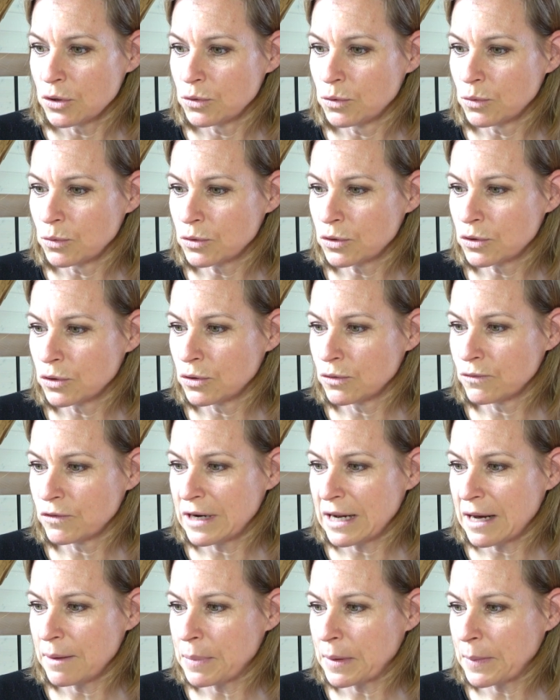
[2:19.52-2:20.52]
Donc euh,
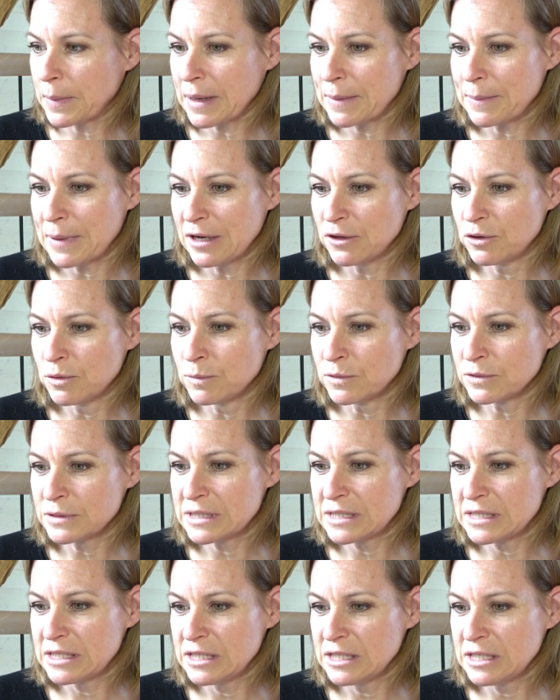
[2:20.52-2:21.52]
voilà, après bah, elle demande
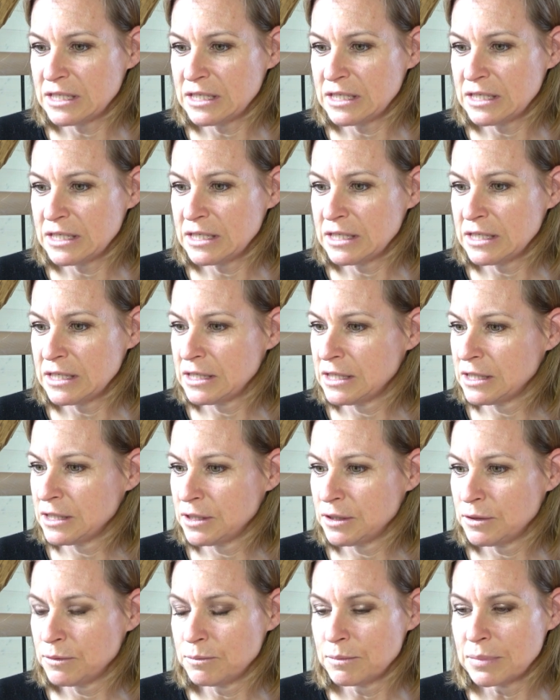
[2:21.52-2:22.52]

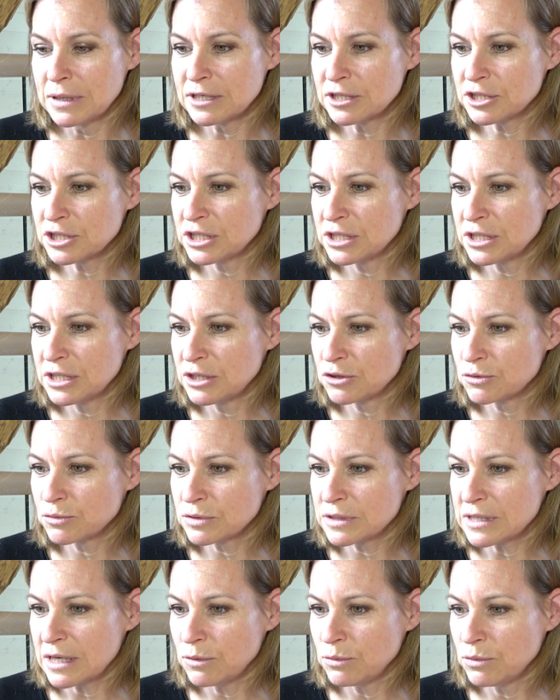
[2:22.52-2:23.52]
si ben, j'ai des
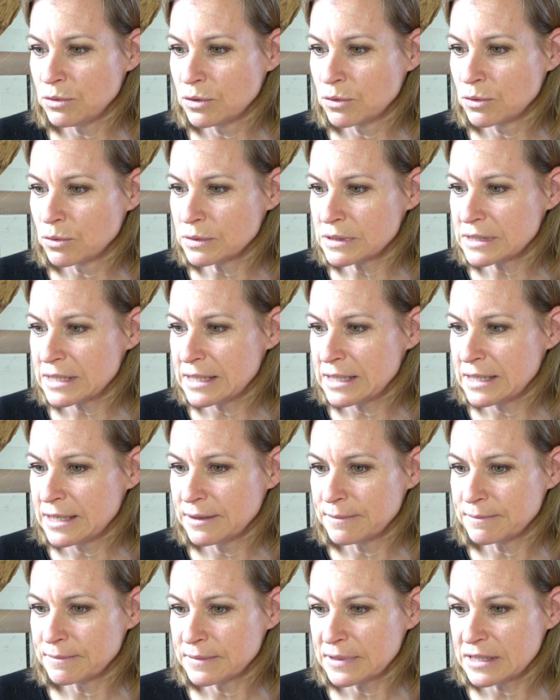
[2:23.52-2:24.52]
choses à lui
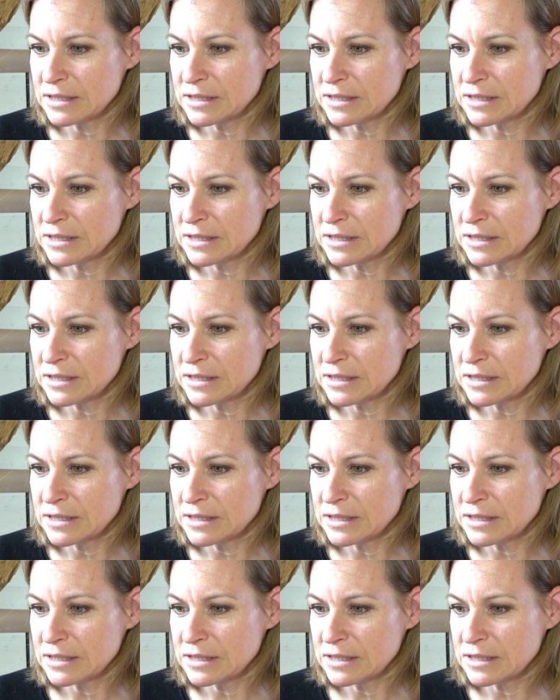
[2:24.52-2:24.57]
conseiller.